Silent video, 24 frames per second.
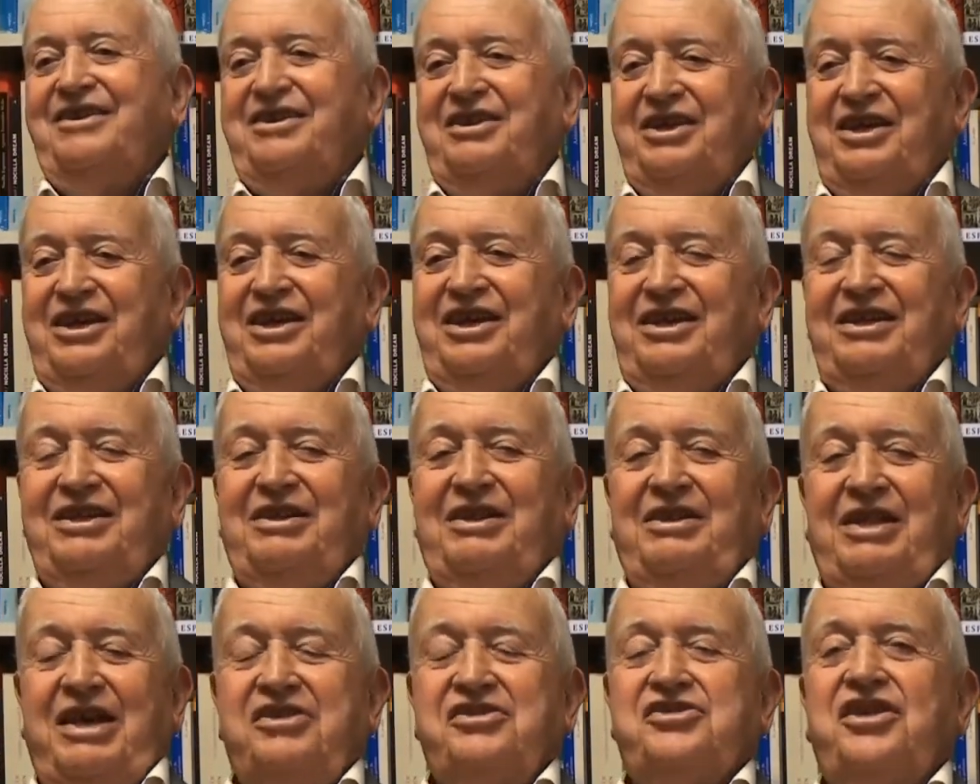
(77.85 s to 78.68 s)
et
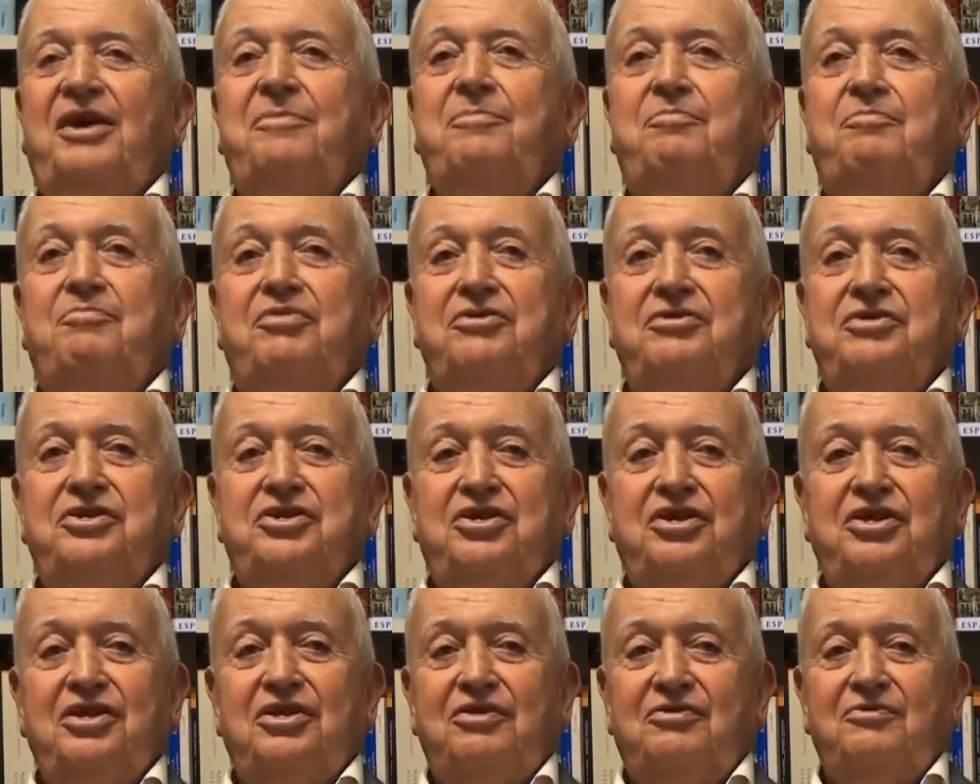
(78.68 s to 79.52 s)
la chape
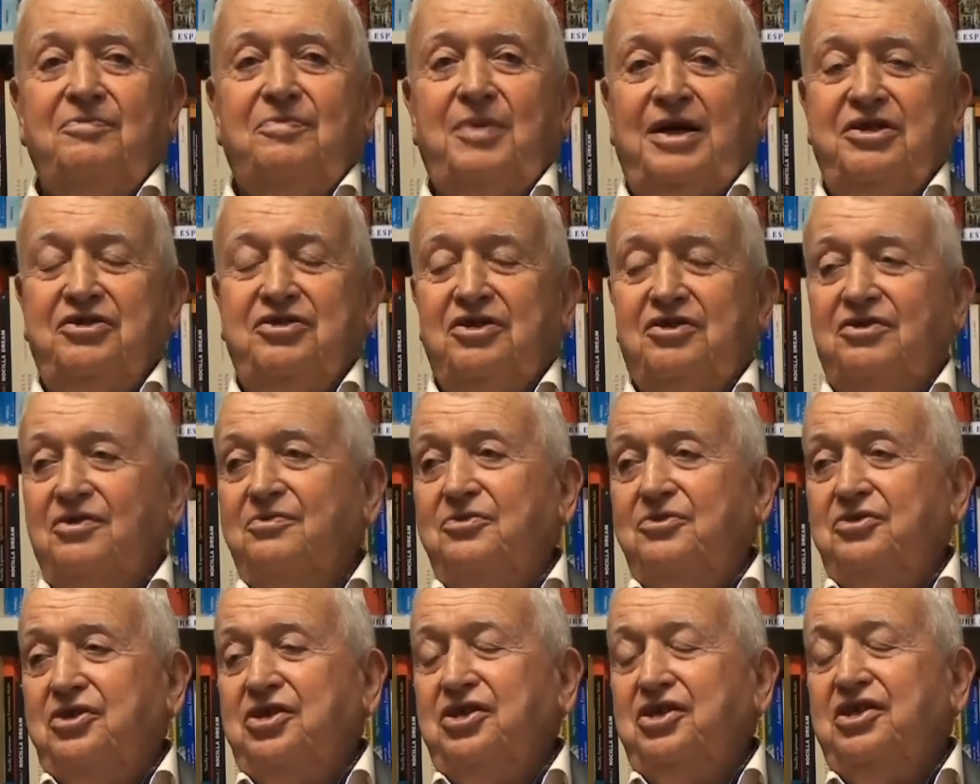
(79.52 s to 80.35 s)
politique du Parti
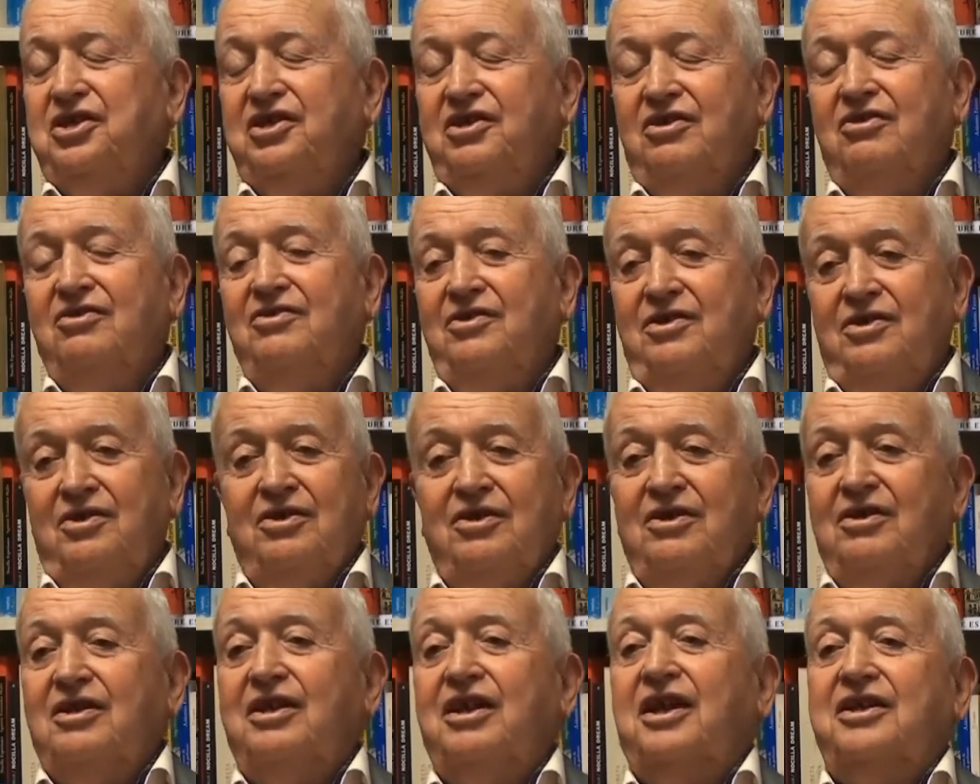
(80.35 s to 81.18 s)
communiste,
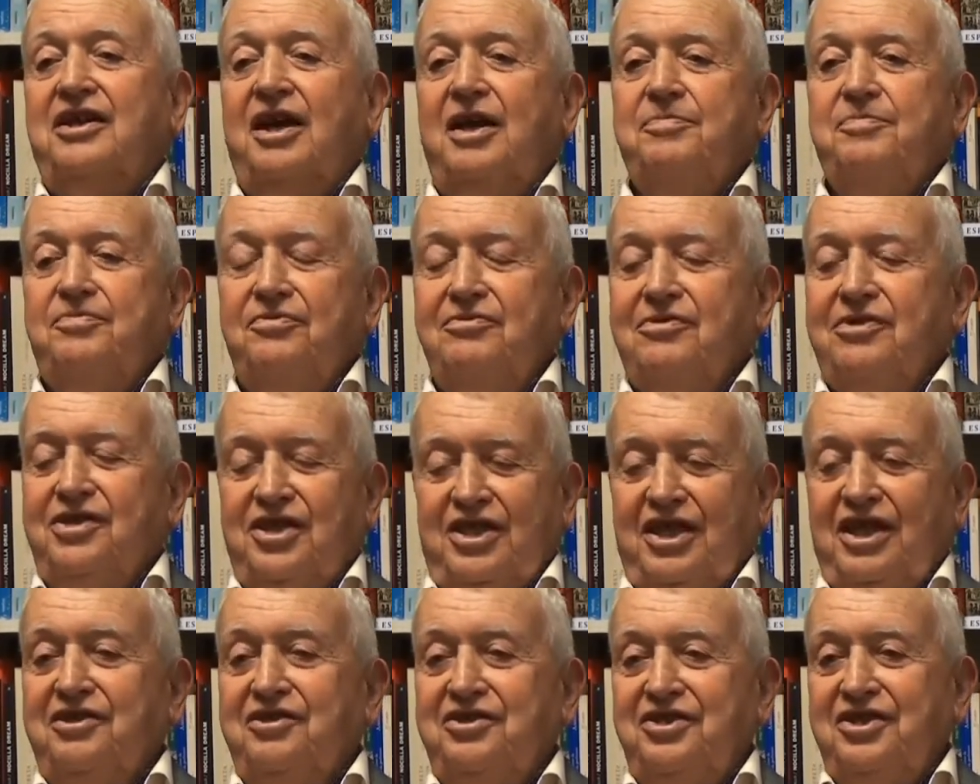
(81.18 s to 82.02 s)
la crapule
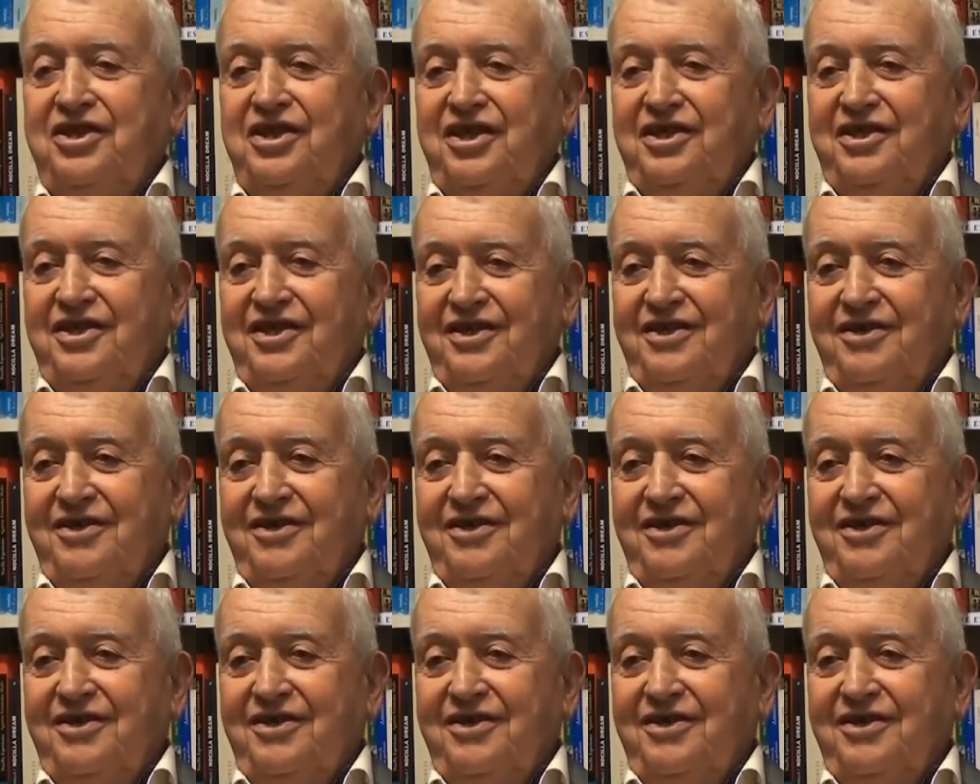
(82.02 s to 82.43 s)
stalinienne.